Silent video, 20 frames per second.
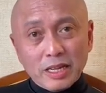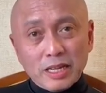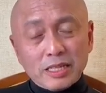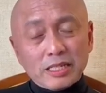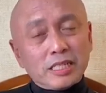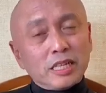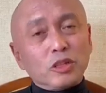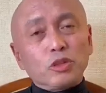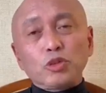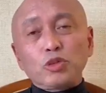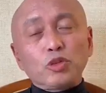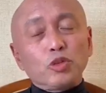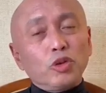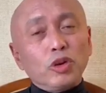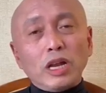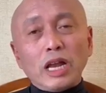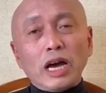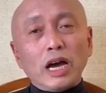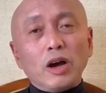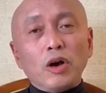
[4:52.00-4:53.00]
Sa totoo
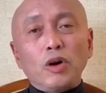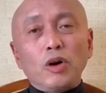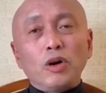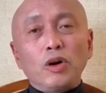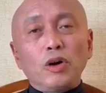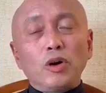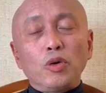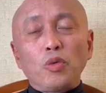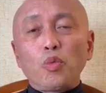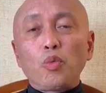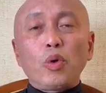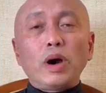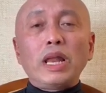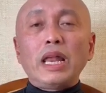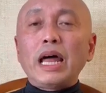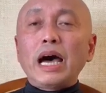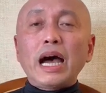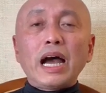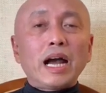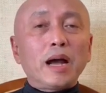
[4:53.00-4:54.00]
lang,
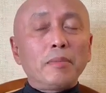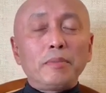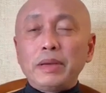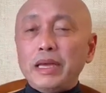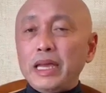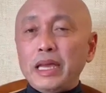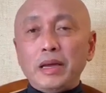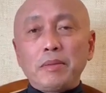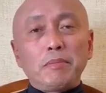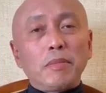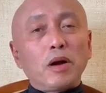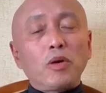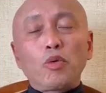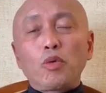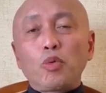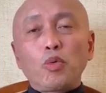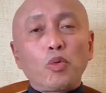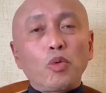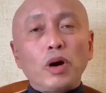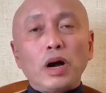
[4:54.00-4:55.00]
wala kaming
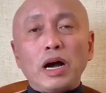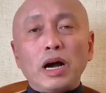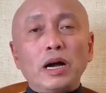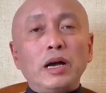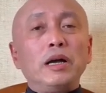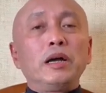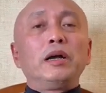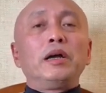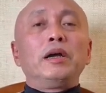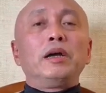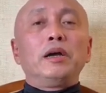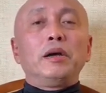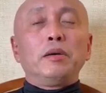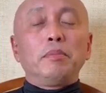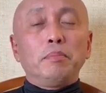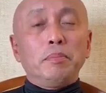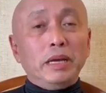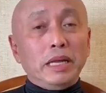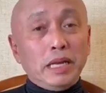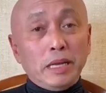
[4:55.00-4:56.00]
makukuhang
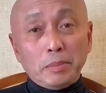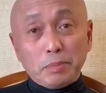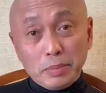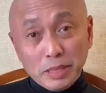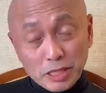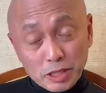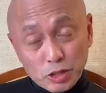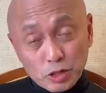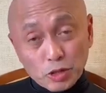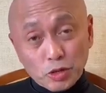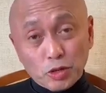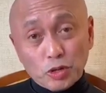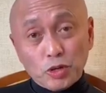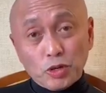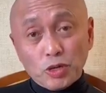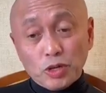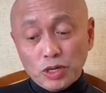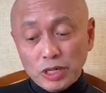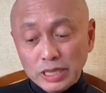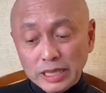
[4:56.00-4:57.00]
benepisyo
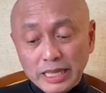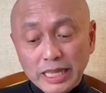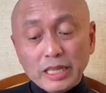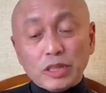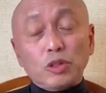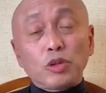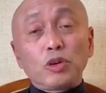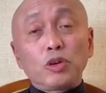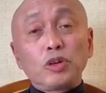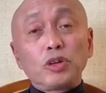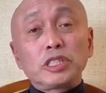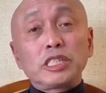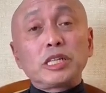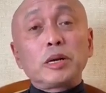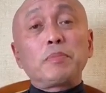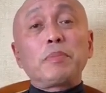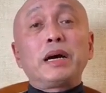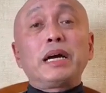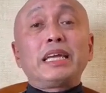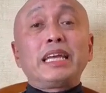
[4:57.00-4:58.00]
dito
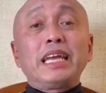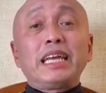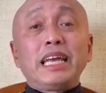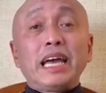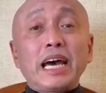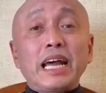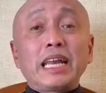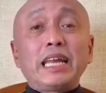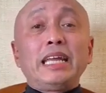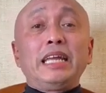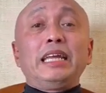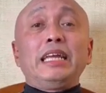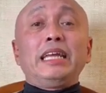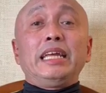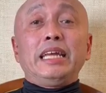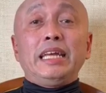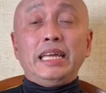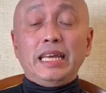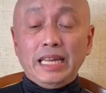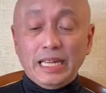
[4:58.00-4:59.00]
sa pangyayaring
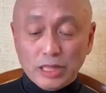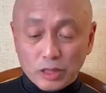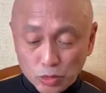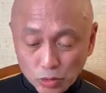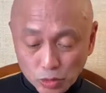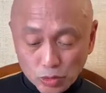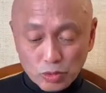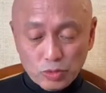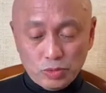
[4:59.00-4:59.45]
ito.